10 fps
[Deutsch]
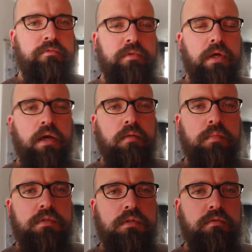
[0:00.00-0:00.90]
wie ärgert
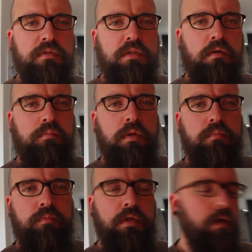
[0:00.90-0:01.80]
man sich, was sagt man?
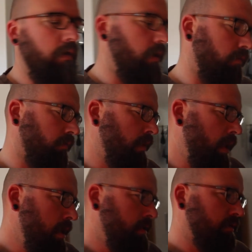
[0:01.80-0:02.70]
Keine Ahnung.
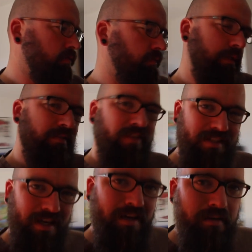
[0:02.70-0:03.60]
So, das war
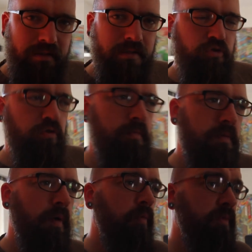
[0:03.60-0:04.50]
es eigentlich jetzt schon mit
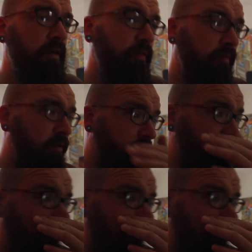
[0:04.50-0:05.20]
dem Hauptteil vom Vlog.